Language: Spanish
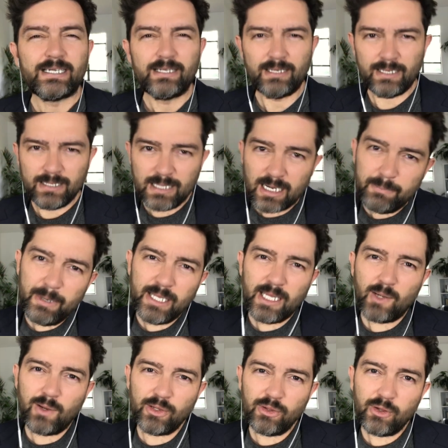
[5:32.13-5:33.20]
Y de
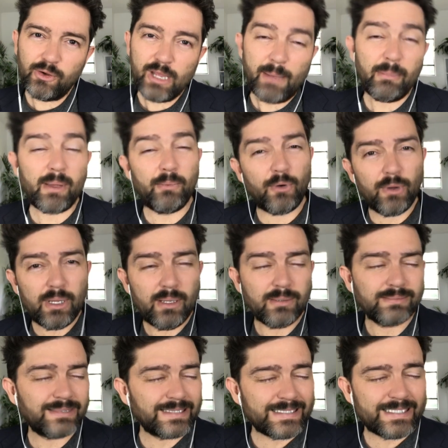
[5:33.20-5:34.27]
repente cuando dijo, ya me voy,
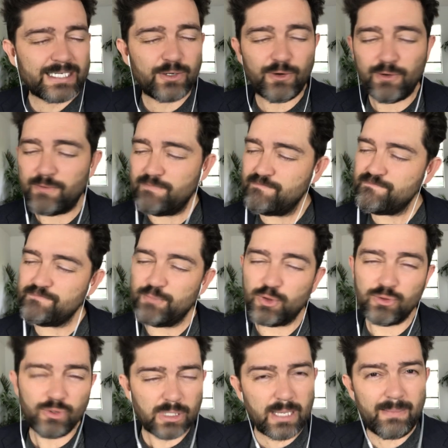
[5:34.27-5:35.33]
dijo,
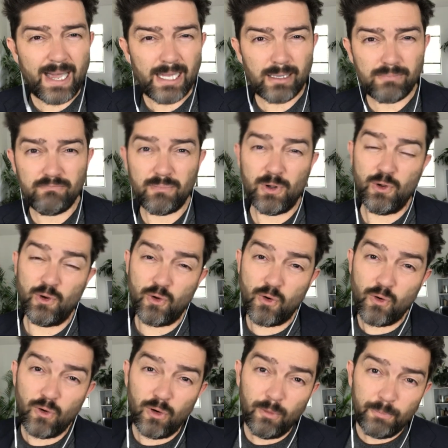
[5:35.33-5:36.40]
pues no te vas, lo
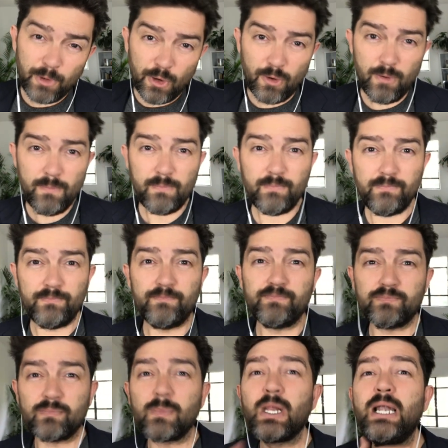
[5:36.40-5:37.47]
golpeó,
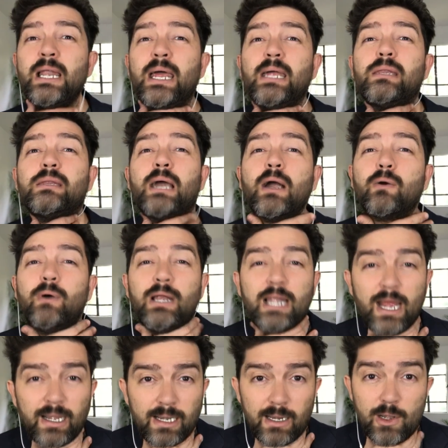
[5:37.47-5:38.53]
le sacó el
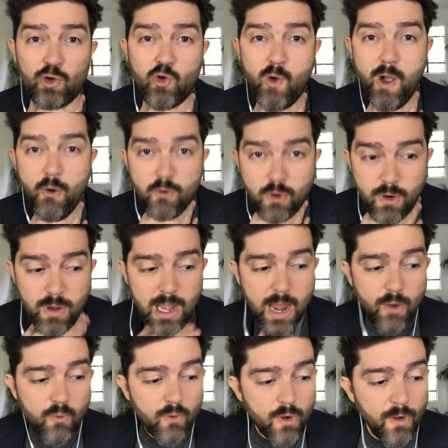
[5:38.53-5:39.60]
aire, lo ahogó, lo
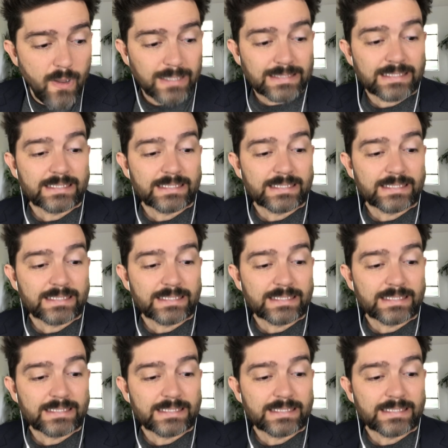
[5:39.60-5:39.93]
ahogó